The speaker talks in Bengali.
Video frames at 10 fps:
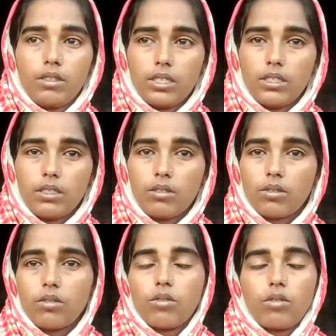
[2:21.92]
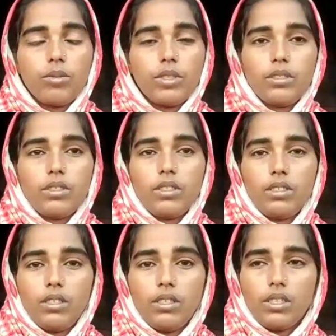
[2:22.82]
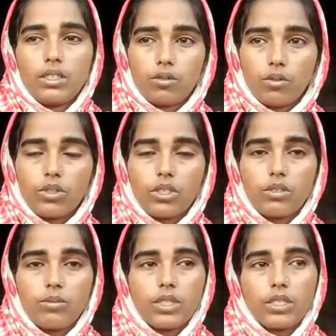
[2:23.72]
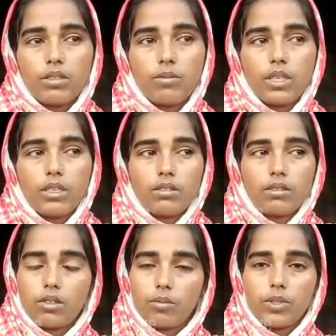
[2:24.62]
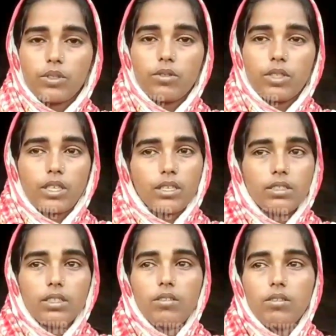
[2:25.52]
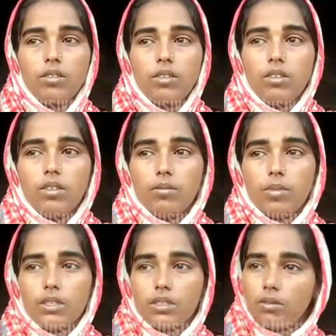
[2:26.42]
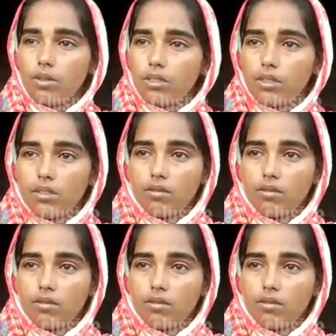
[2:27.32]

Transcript: নিজের যত ডকুমেন্ট স্কুল সার্টিফিকেট বা সব কিছু এখানে ছিল প্লাস আমার